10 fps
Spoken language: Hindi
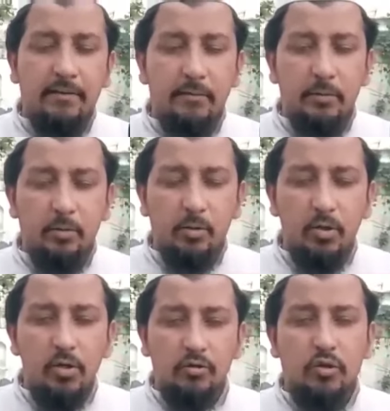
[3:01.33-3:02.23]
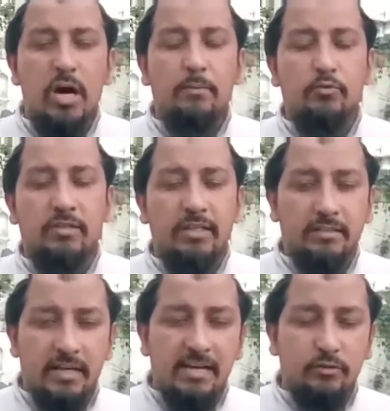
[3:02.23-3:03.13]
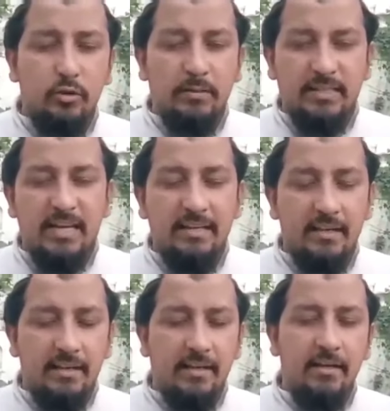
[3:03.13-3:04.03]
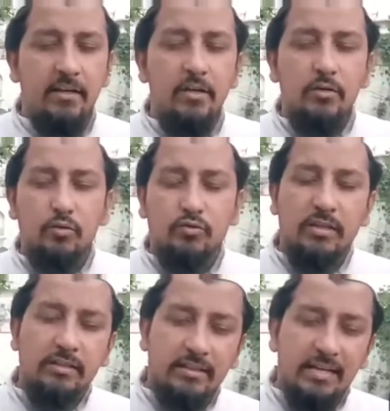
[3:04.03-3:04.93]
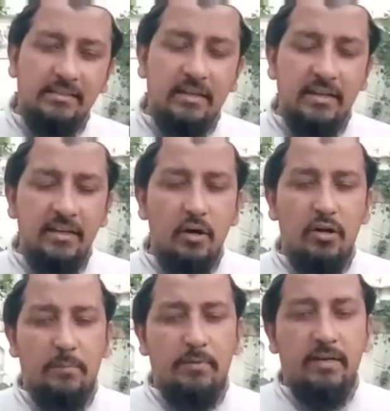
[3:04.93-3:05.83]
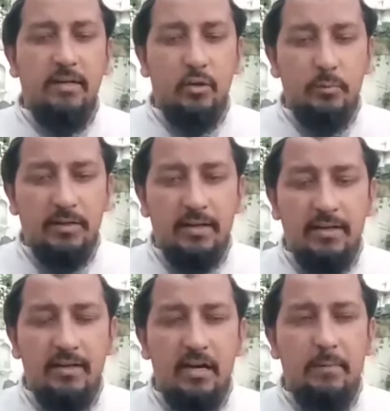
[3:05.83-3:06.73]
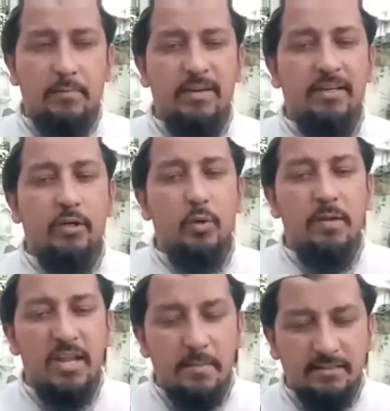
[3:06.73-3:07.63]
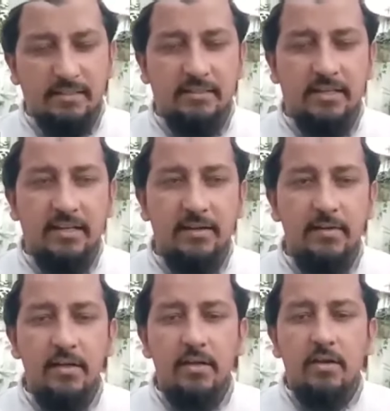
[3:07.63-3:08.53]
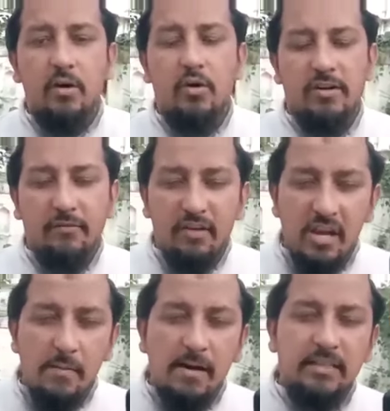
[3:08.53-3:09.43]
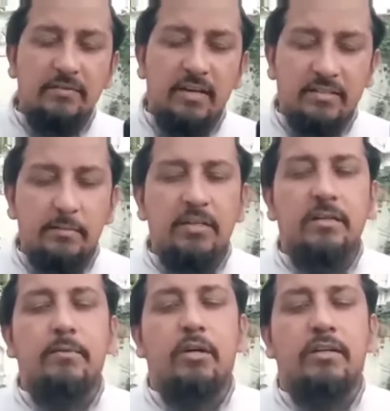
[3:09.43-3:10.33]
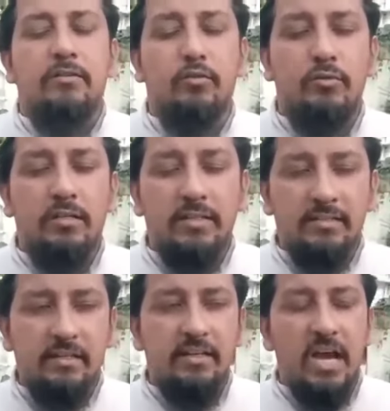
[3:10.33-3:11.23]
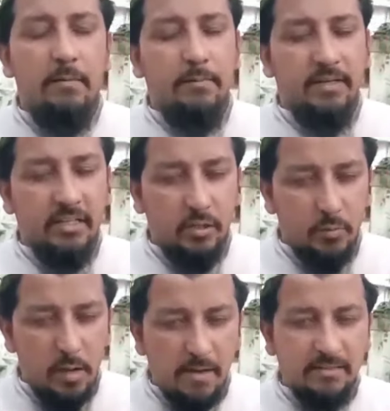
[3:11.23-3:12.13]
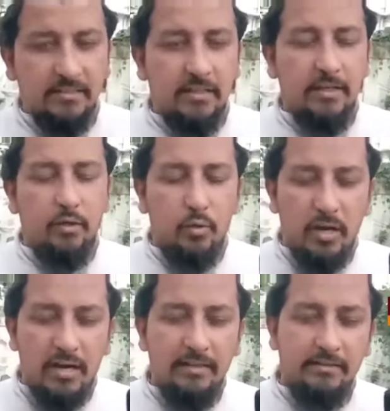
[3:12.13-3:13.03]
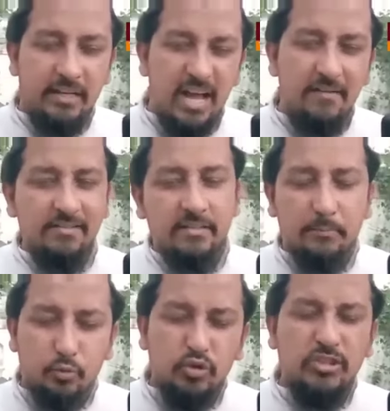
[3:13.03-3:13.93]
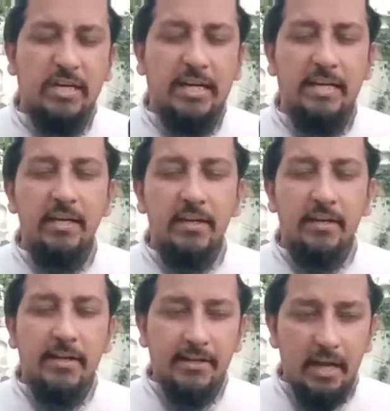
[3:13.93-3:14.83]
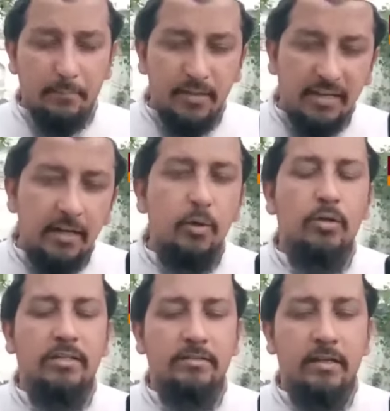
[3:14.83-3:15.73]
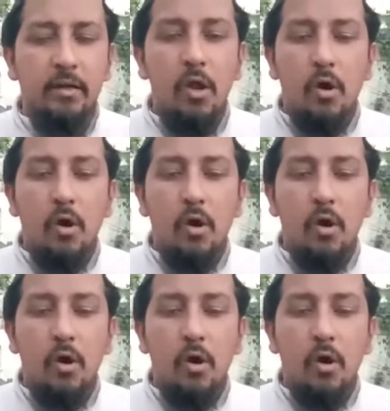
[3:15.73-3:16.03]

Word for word: फैली हुई हो तो आप उसकी एहतियात जो बताई गई है उसकी एहतियात करें और अपने घरों में रहें अपने घरों में ही इबादत करें और नफली इबादत वैसे भी घर में करना सुन्नत है इसलिए आप अपने घरों में इबादत करें कुरान तिलावत सब कुछ करें लेकिन अपने घरों के अंदर